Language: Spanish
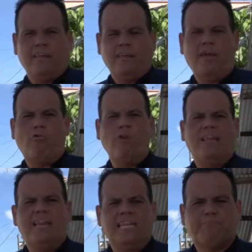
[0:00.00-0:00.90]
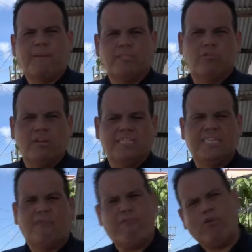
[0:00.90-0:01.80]
que una de las personas
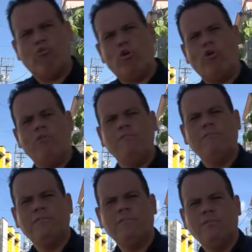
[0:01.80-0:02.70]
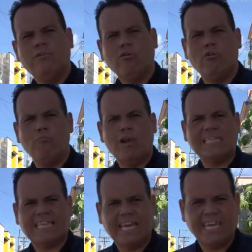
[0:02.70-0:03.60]
que figuró como
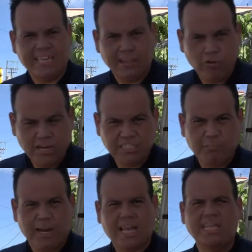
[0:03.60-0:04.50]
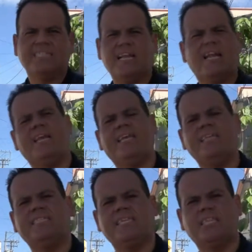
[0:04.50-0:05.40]
las agitadoras para cancelar el
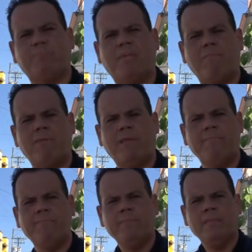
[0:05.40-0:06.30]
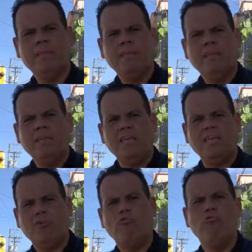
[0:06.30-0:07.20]
15 de septiembre
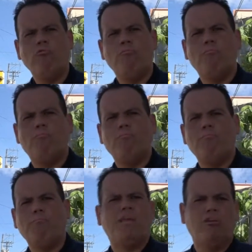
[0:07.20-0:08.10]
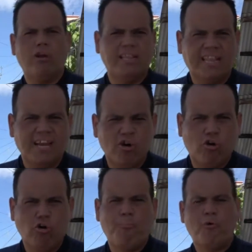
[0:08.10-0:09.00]
y de un minoritario
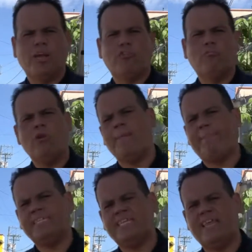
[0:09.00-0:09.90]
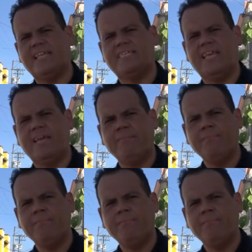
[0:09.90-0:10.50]
grupo que tomó la presidencia,